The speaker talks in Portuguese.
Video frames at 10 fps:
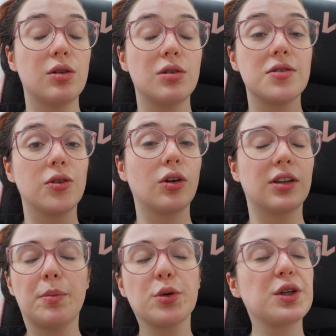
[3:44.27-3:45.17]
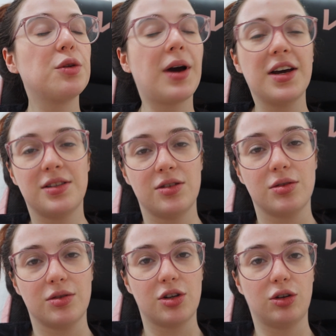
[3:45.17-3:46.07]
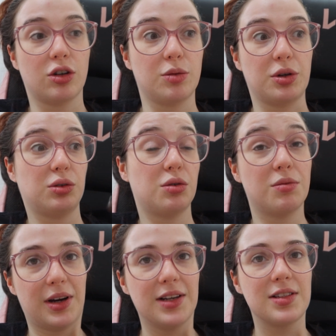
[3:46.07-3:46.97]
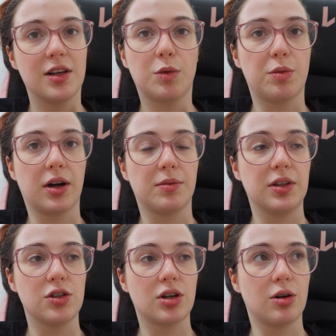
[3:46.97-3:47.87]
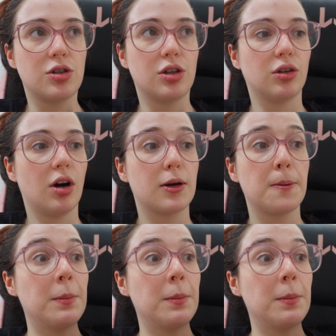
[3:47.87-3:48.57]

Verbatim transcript: inclusive eu tô até postando mais vídeo no TikTok, porque eu tô com mais tempo pra me dedicar ao TikTok,